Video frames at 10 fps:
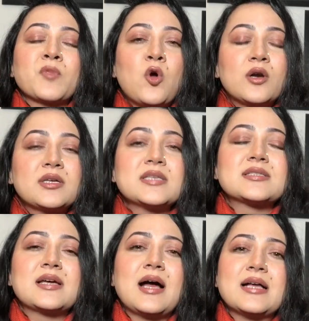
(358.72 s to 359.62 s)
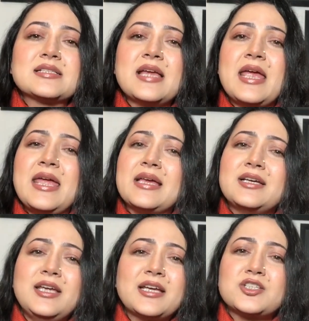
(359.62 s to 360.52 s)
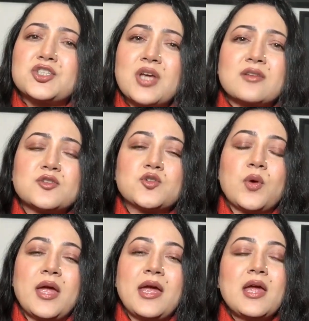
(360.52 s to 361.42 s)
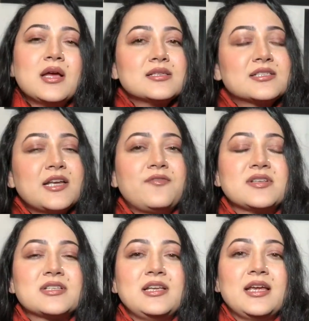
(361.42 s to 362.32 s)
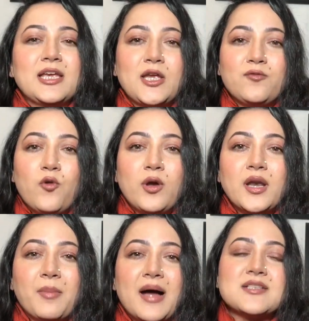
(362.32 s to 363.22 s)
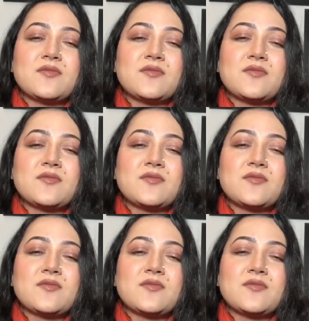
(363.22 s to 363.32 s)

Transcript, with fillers: और किस तरह से एक एक शख्स जो है सिर्फ इसलिए कि वो नमाज